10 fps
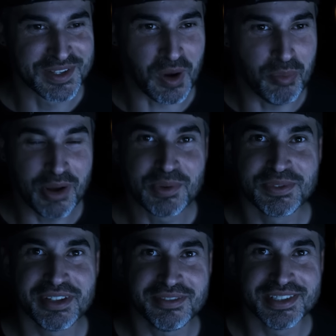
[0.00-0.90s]
dure pas
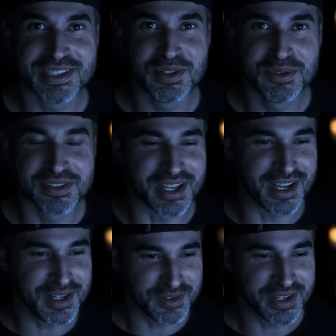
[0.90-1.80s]
longtemps, mais c'est juste
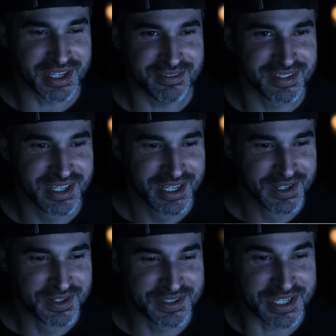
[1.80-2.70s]
incroyable.
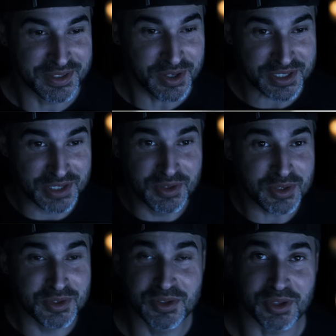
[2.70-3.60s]
J'adore, j'adore
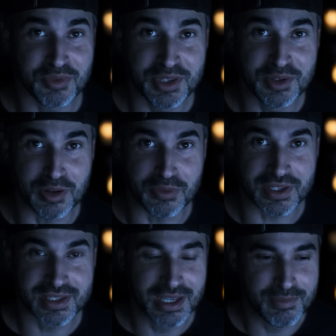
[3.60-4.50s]
ce genre de vidéo en
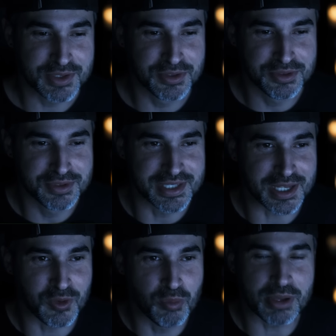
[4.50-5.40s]
fait. Parce que c'est
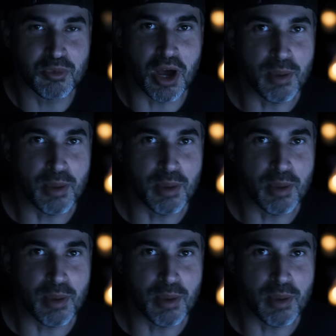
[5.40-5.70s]
complètement